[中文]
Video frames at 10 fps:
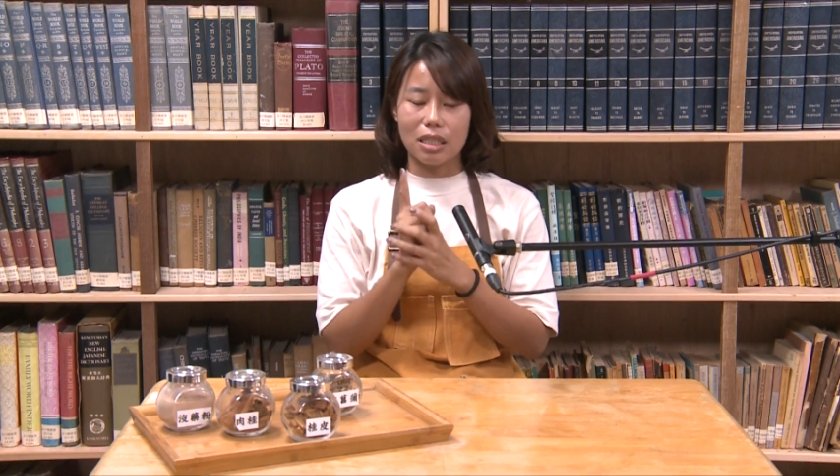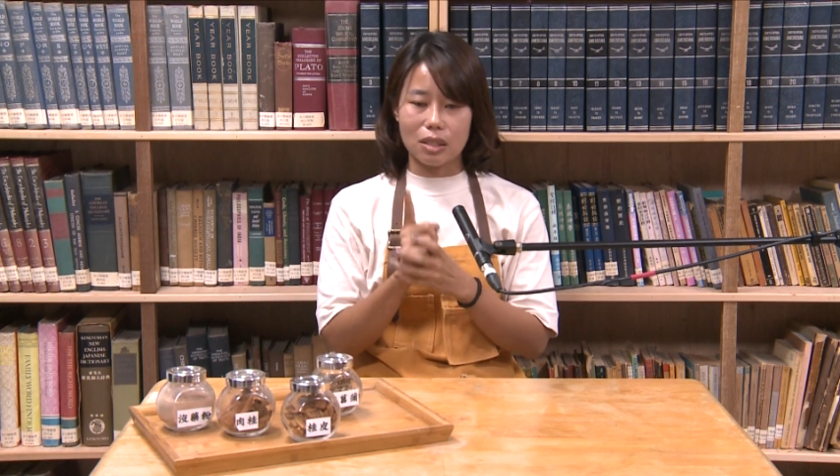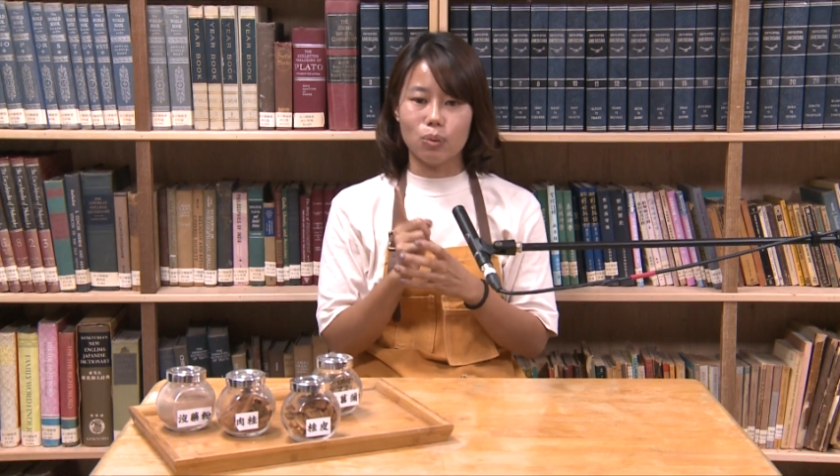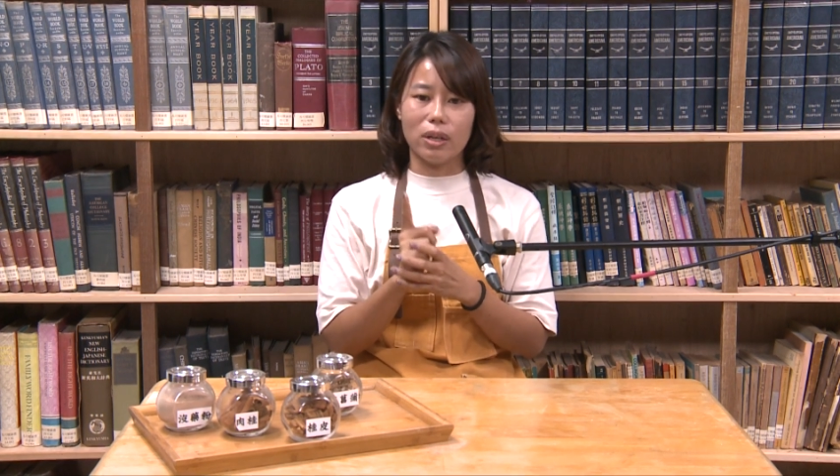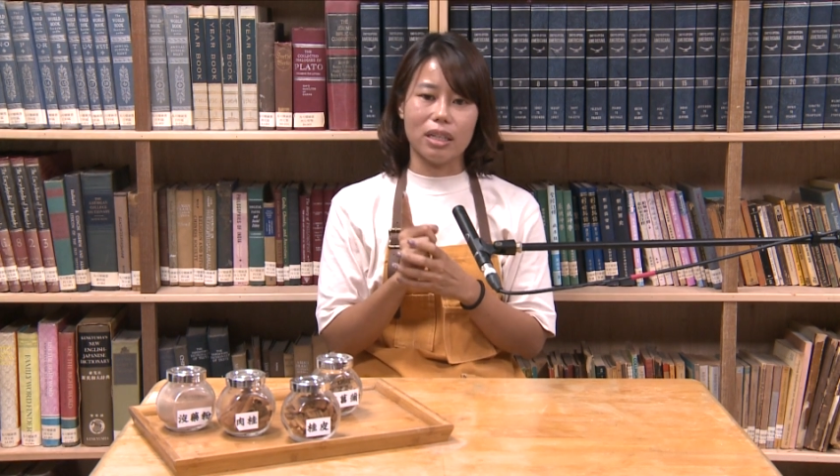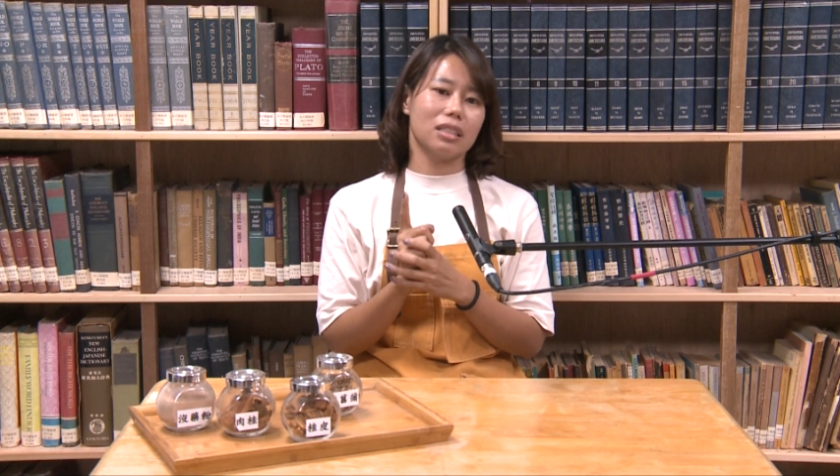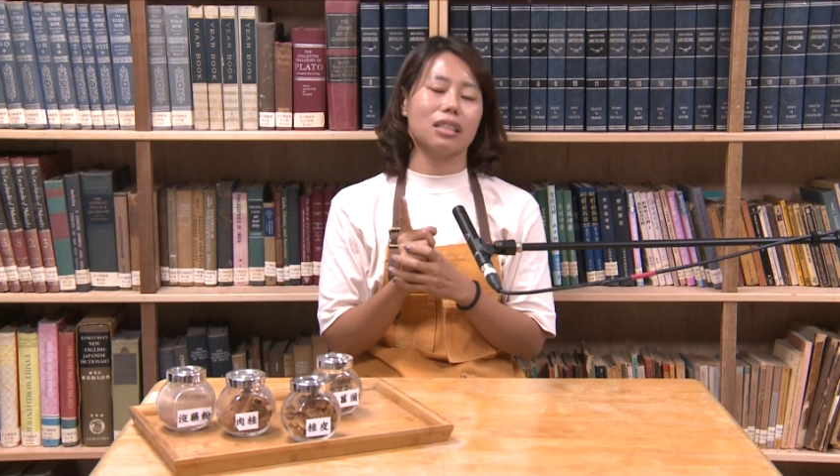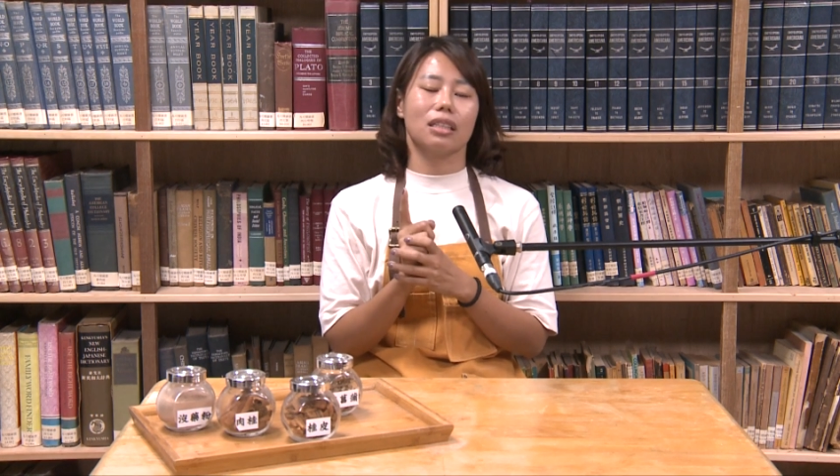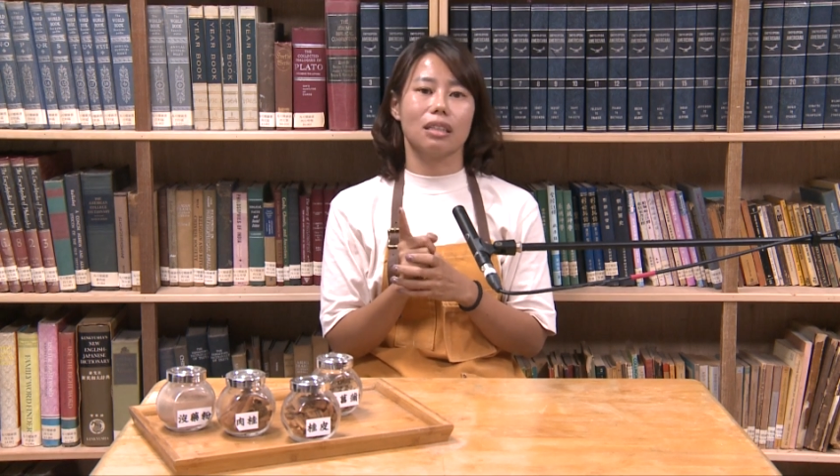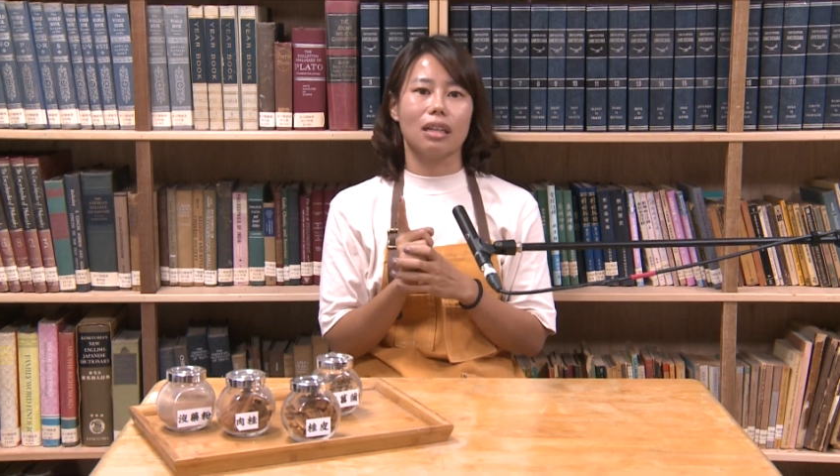也是唯一一
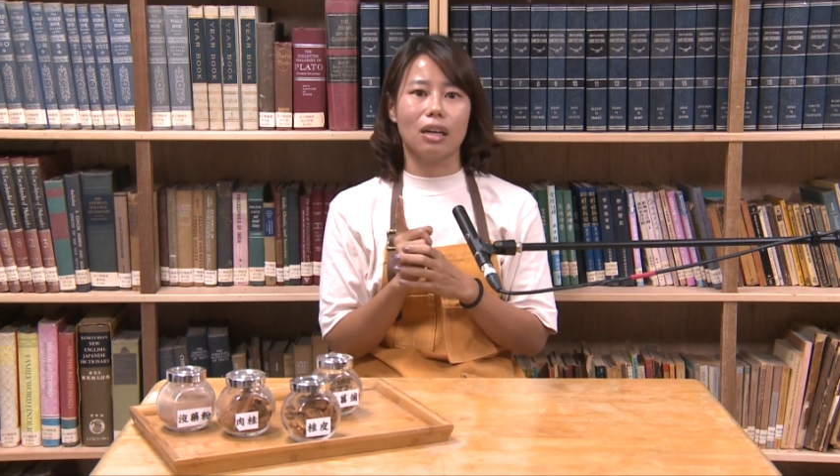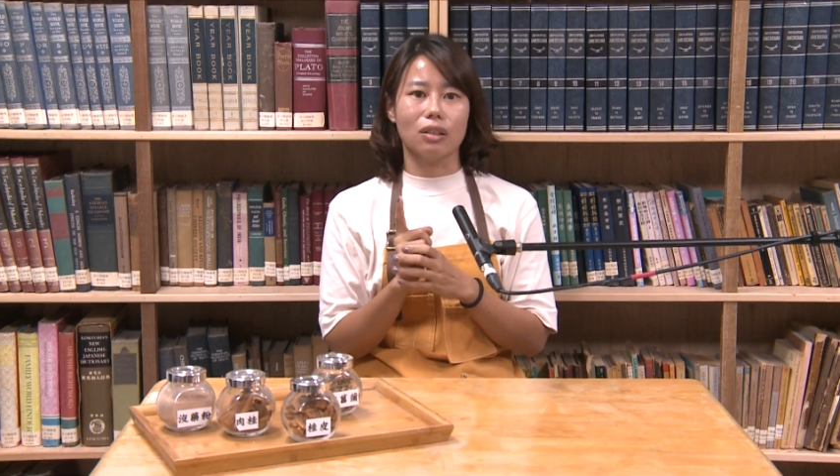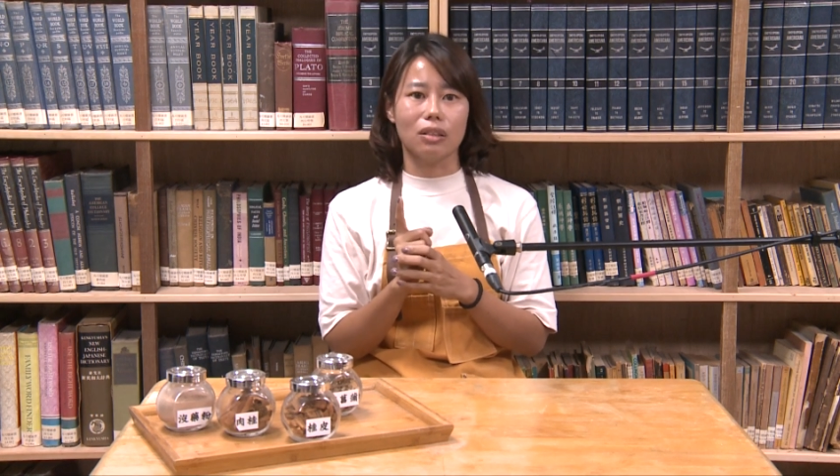次听到